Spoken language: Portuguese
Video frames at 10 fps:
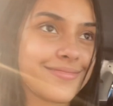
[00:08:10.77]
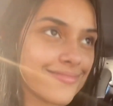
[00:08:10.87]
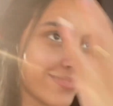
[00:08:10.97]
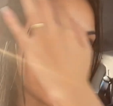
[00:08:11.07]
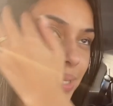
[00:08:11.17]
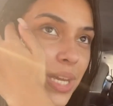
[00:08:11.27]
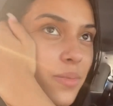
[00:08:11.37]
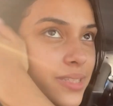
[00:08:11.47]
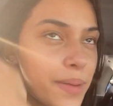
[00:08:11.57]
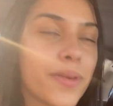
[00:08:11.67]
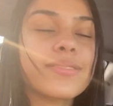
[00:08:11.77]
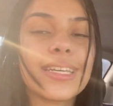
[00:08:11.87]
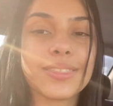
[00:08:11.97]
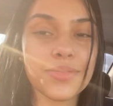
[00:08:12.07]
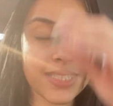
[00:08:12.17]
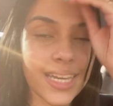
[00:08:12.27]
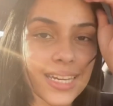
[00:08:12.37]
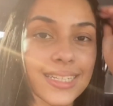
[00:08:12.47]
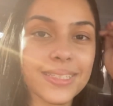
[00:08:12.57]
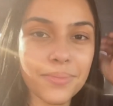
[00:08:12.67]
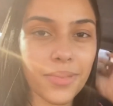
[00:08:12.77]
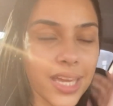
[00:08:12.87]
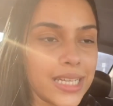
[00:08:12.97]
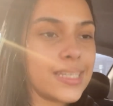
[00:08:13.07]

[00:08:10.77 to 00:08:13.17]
eu até contei pra vocês no Instagram também,